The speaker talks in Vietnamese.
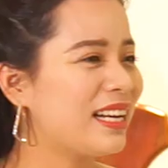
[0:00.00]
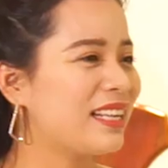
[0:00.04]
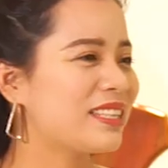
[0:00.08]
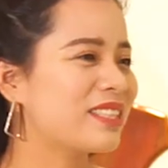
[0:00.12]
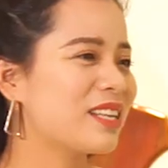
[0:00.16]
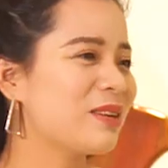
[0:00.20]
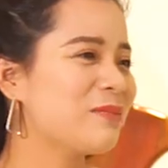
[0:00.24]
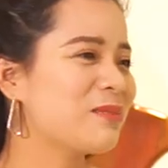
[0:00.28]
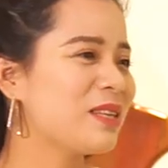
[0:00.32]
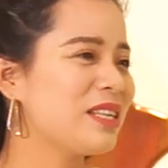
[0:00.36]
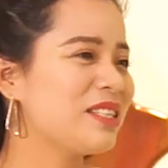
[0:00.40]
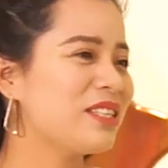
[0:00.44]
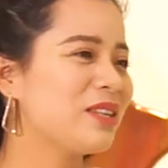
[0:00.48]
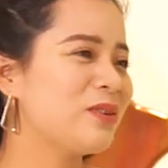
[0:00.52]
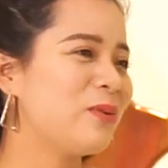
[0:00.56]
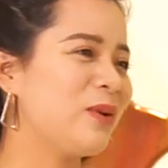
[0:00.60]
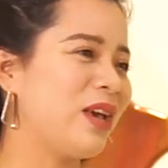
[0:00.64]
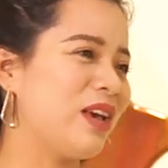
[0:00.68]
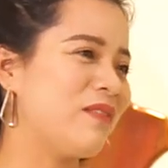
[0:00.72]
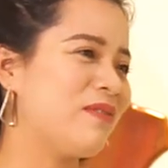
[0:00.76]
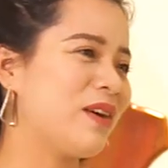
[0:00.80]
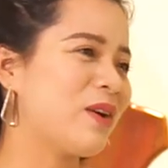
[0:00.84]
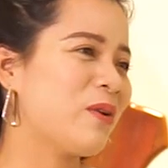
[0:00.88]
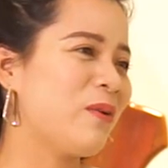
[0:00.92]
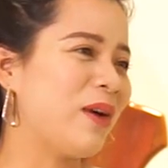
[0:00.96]
à, trong chương trình
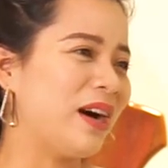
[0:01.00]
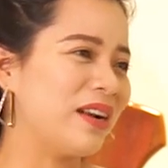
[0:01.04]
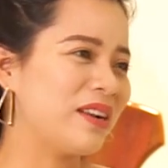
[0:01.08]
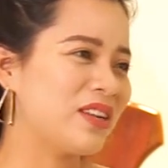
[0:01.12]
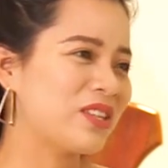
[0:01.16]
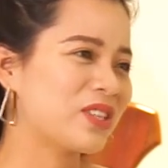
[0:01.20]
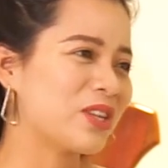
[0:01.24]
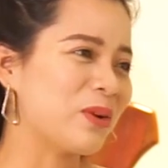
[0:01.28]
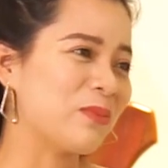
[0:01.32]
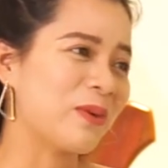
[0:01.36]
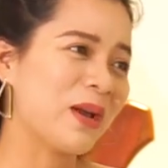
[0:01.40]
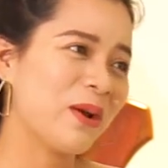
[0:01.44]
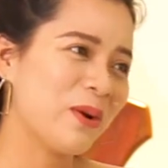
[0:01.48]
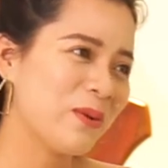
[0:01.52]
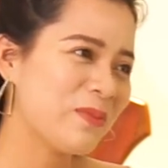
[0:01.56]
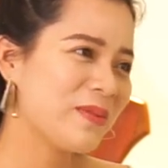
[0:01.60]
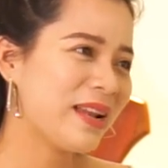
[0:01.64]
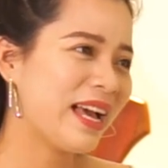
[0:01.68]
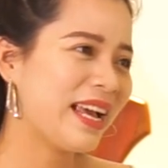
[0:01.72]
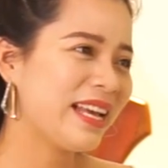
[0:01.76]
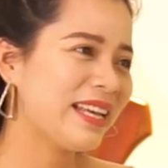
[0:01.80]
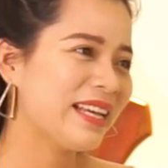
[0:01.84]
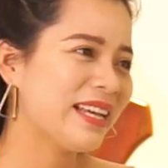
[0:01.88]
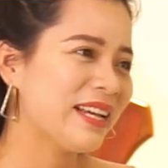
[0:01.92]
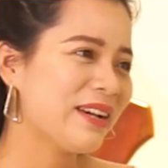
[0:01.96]
huế văn hóa đời sống ngày hôm
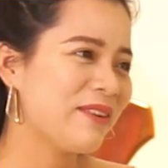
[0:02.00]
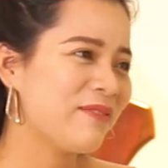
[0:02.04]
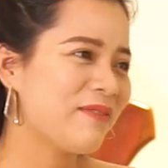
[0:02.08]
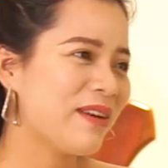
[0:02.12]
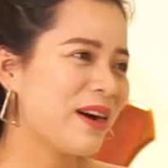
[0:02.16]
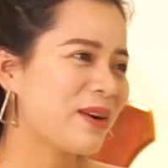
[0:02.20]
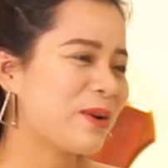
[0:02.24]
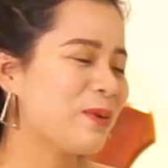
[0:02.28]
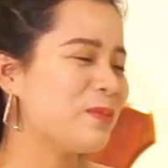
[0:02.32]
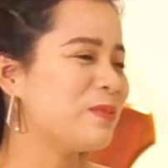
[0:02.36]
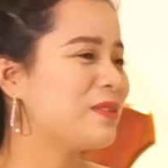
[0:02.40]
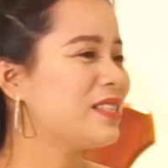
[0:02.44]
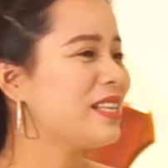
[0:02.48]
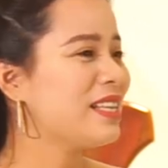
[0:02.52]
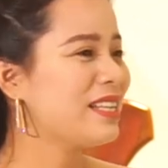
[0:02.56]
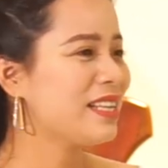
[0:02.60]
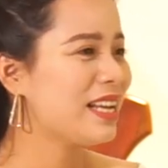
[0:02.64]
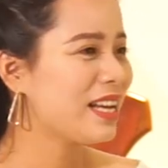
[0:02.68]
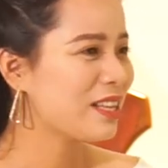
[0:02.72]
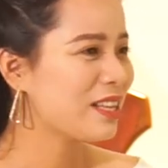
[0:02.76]
nay và cũng xin